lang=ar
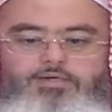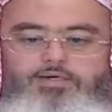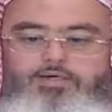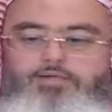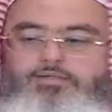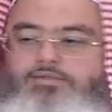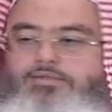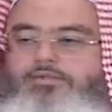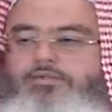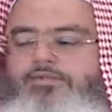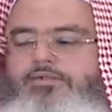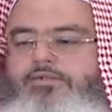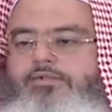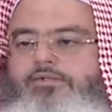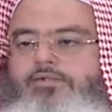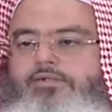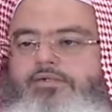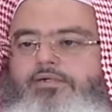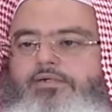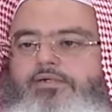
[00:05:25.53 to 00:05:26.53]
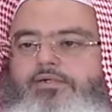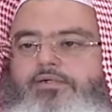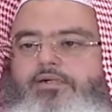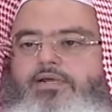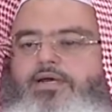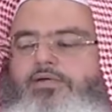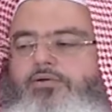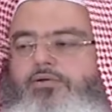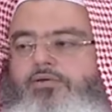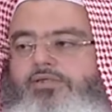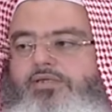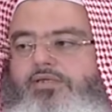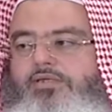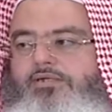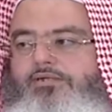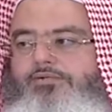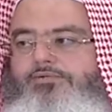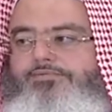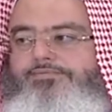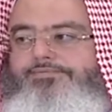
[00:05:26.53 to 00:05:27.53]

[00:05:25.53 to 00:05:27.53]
خلاص لا يختن